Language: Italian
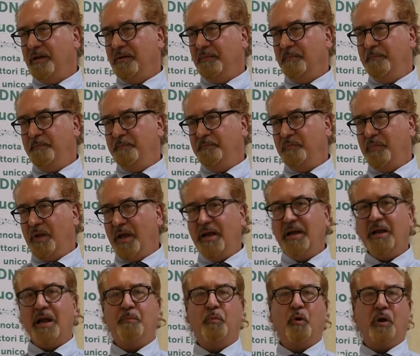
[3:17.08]
mh,
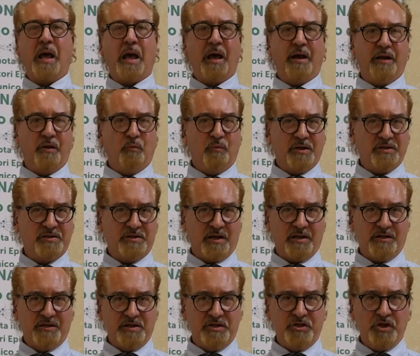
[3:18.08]
elaborare una
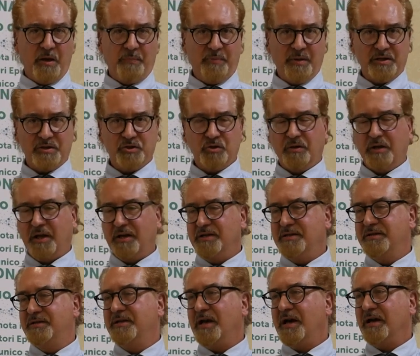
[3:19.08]
strategia
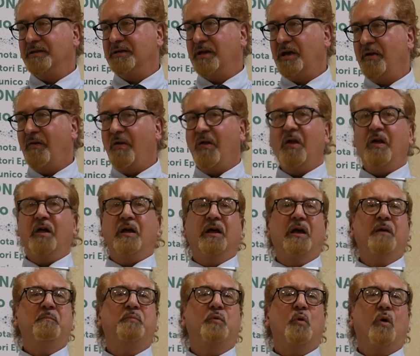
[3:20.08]
personalizzata.
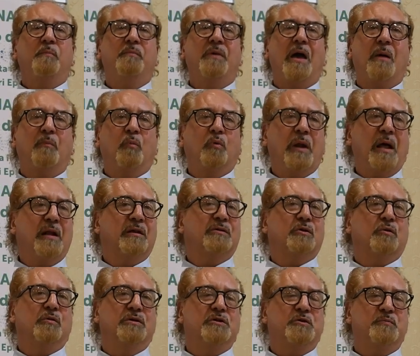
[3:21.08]
In più abbiamo un
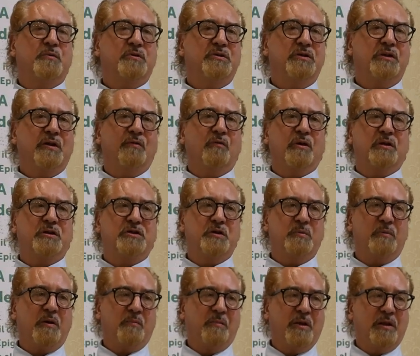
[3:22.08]
altro dispositivo che ci
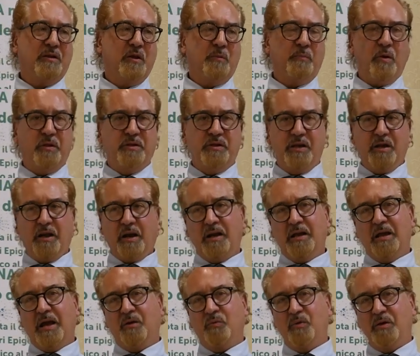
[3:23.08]
permette poi di
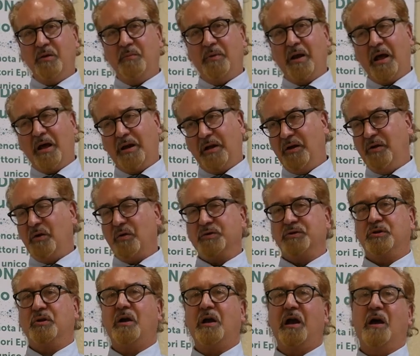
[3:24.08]
riequilibrare il
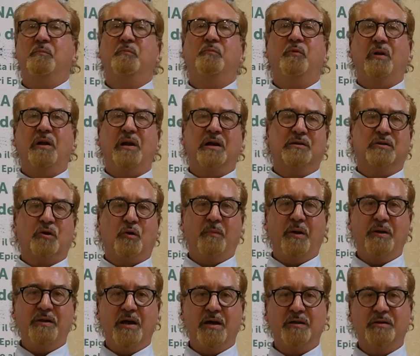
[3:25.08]
nostro campo
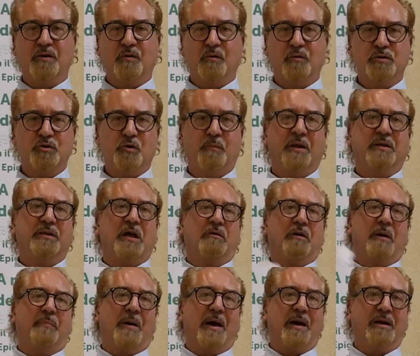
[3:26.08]
elettromagnetico. Insomma, da
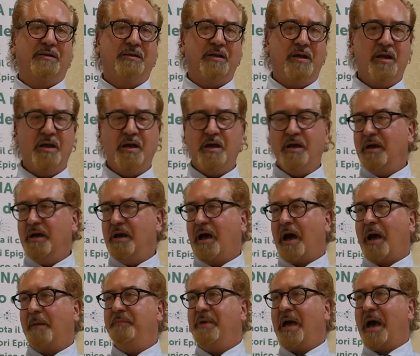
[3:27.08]
una parte
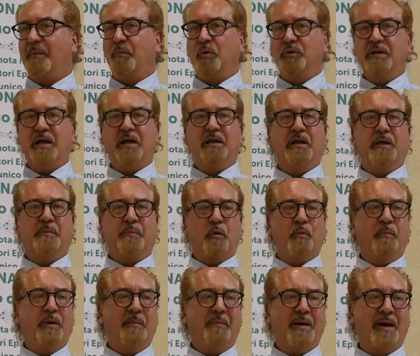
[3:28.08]
abbiamo delle
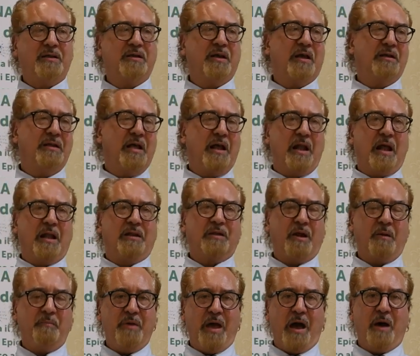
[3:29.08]
problematiche,
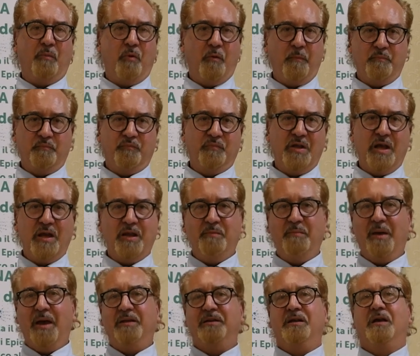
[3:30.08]
dall'altra abbiamo dei
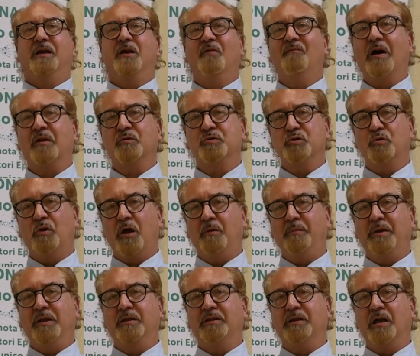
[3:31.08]
rimedi che vanno
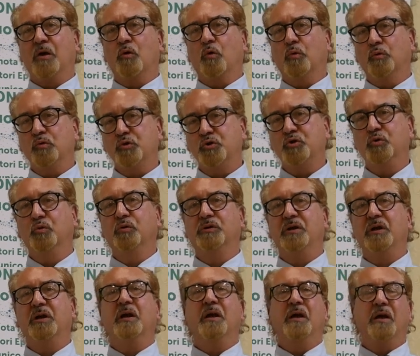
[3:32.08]
sicuramente
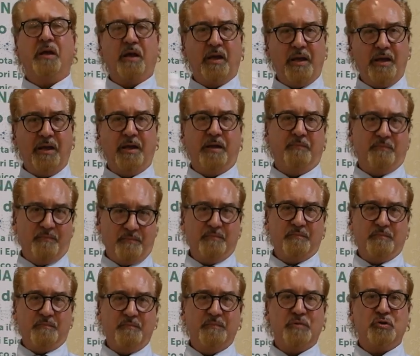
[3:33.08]
conosciuti e
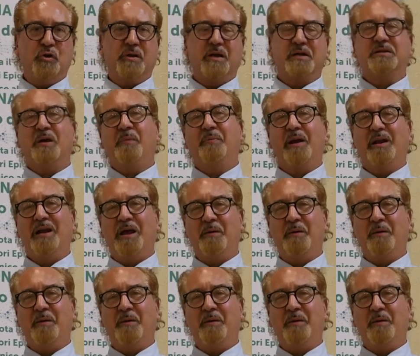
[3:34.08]
bisogna saperli